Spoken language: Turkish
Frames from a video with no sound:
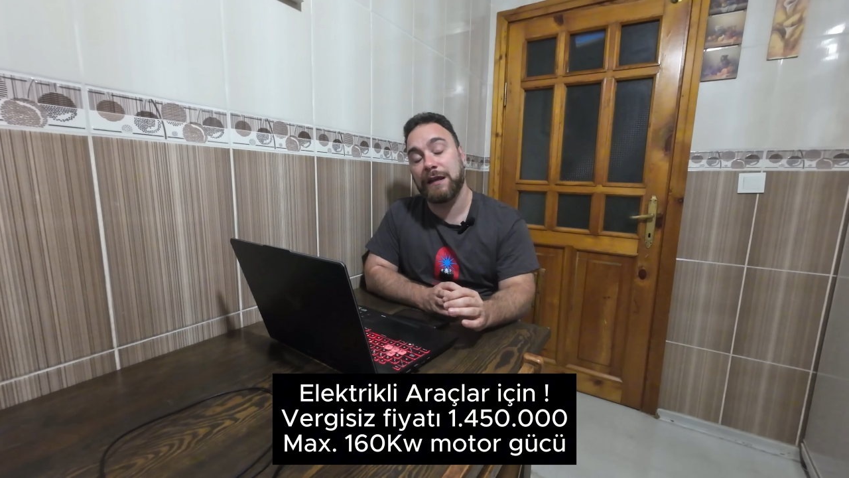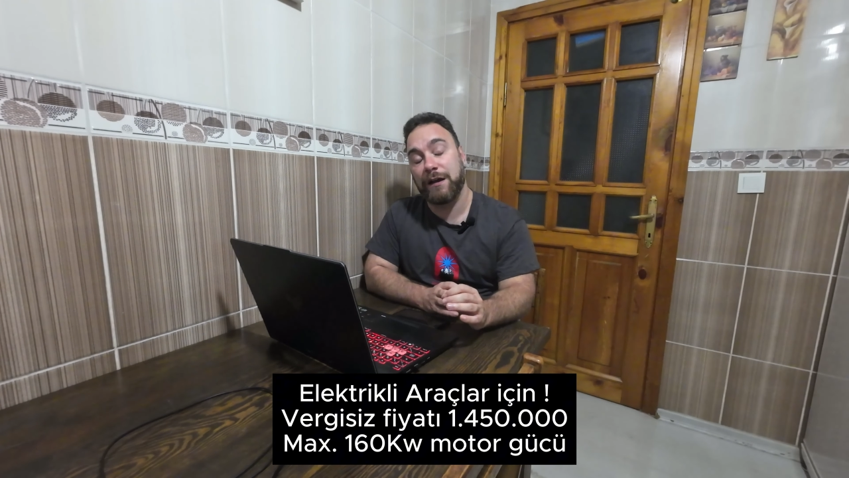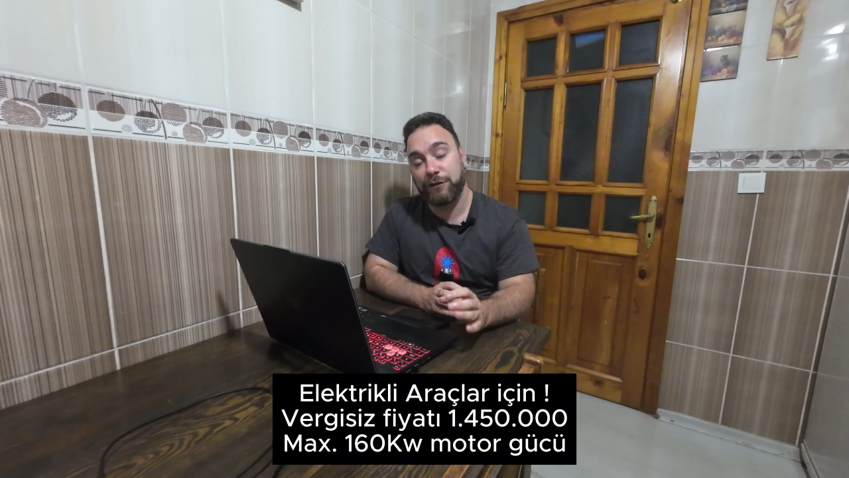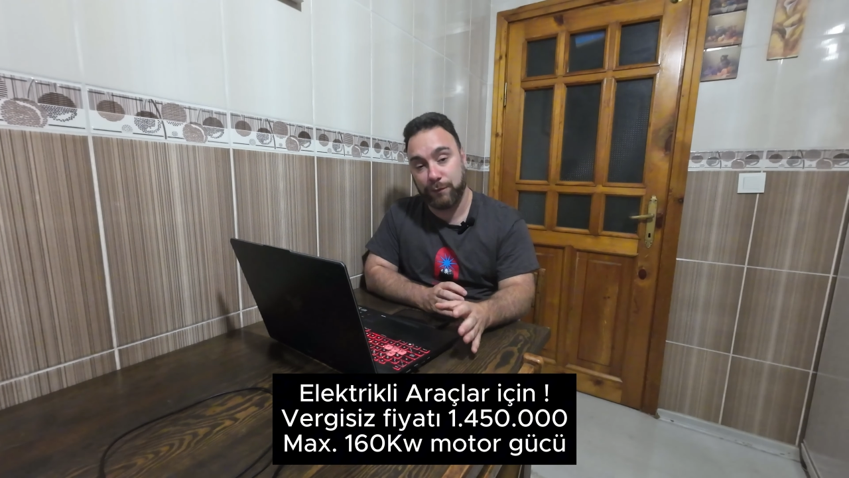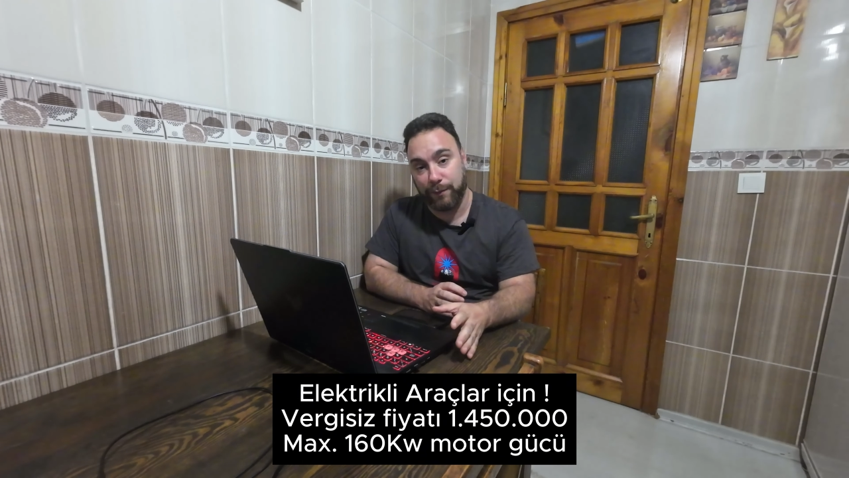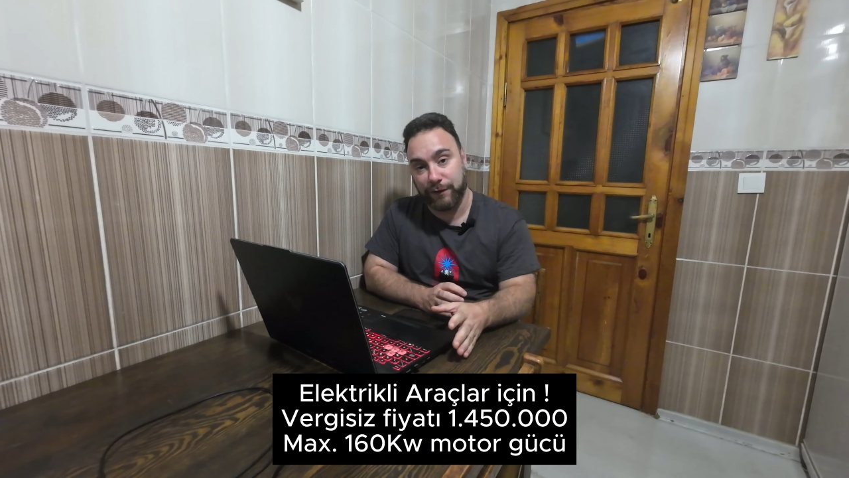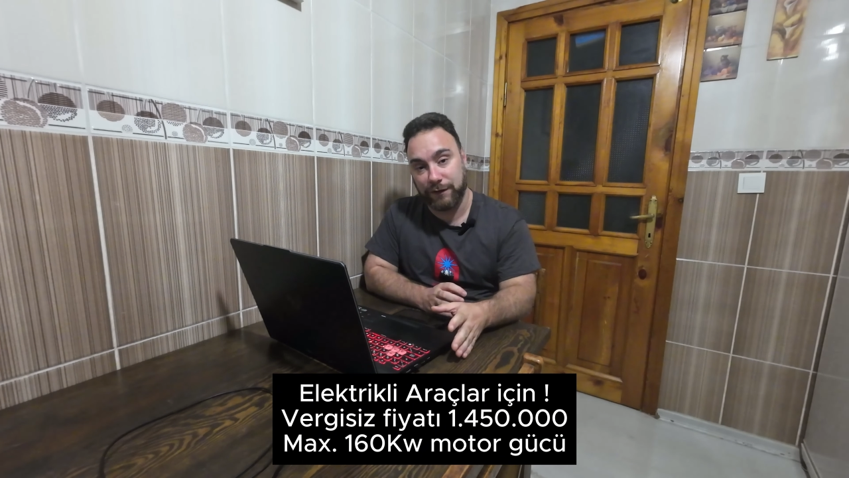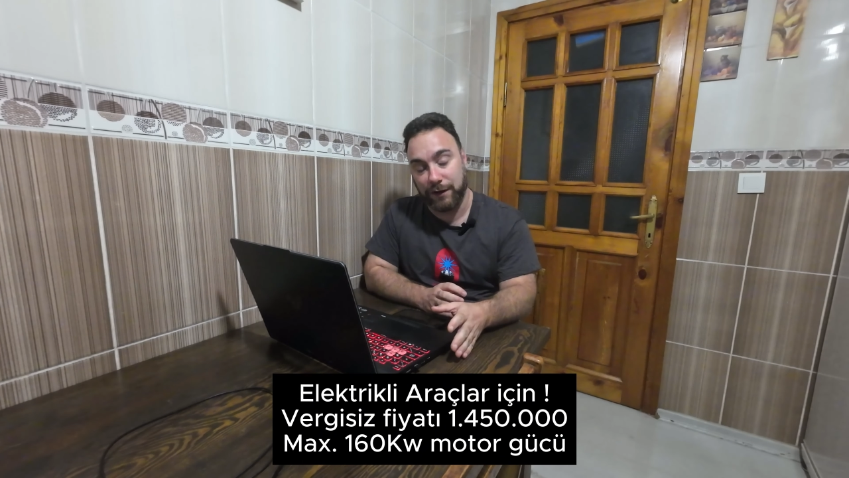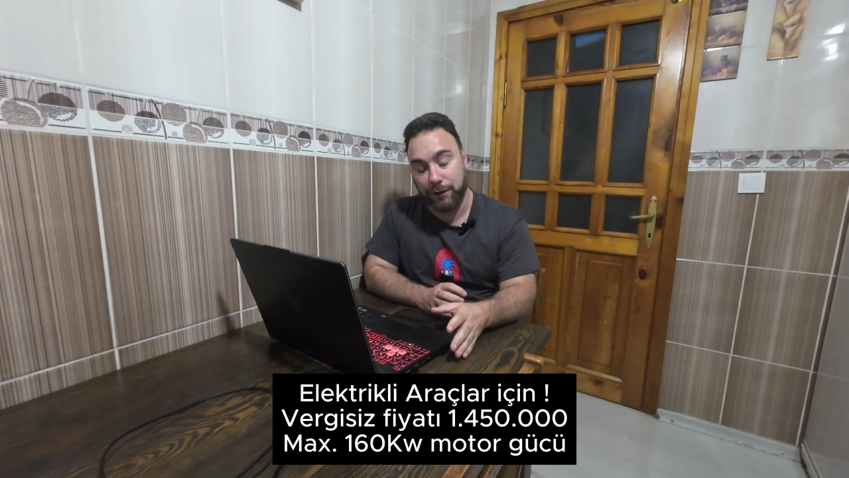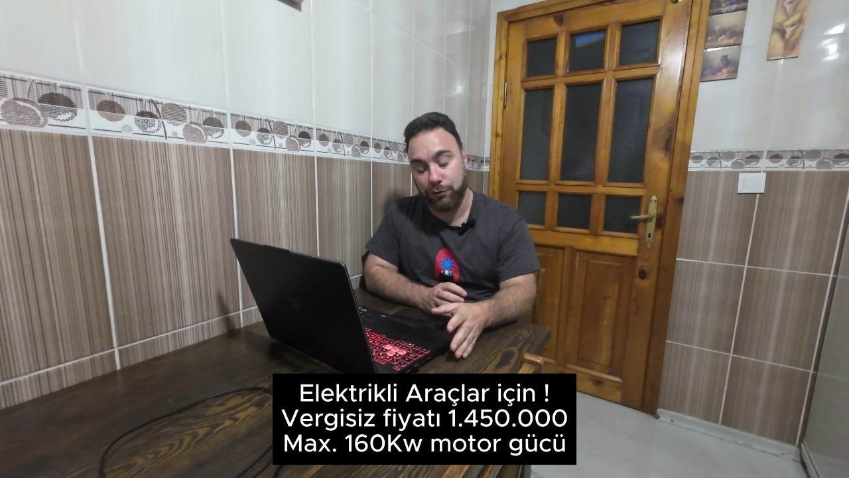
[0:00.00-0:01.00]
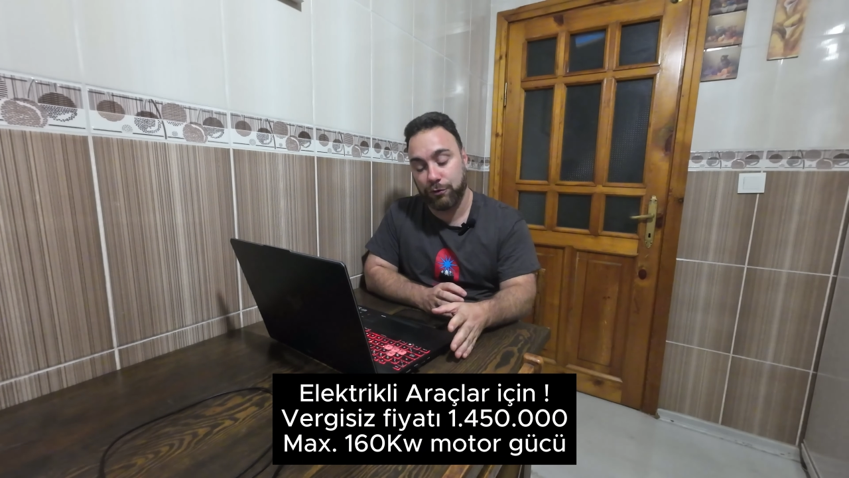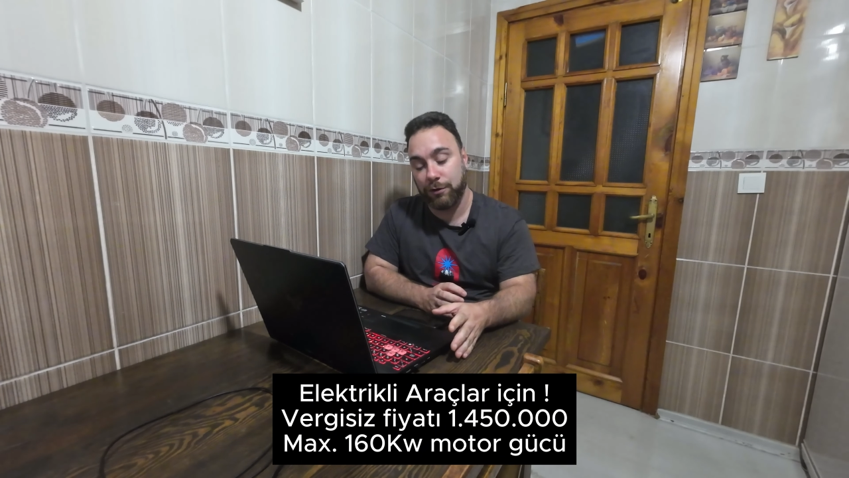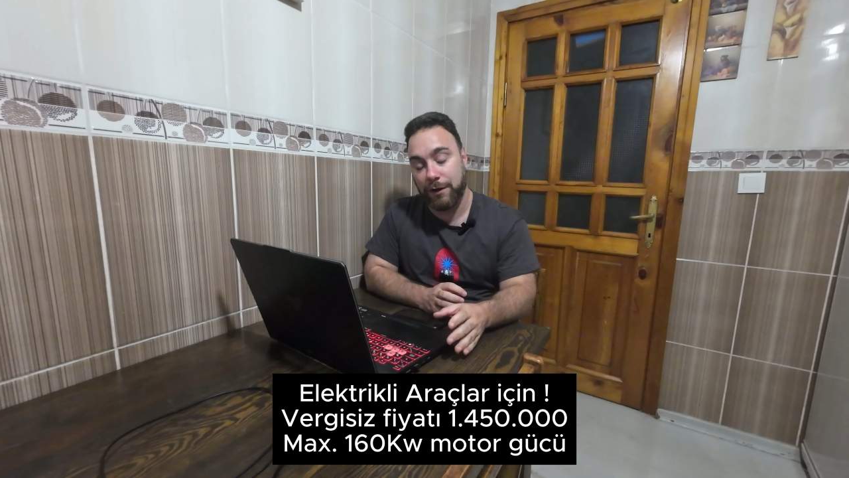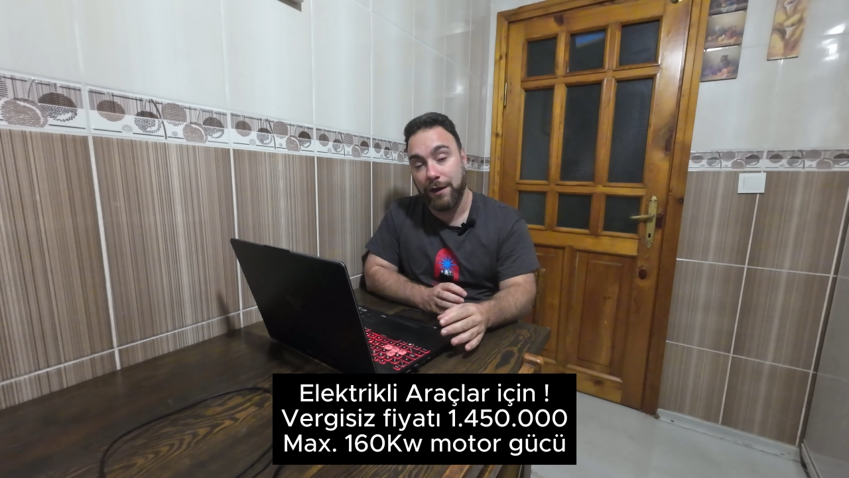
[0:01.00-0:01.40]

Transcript: aşmaması gerekiyor.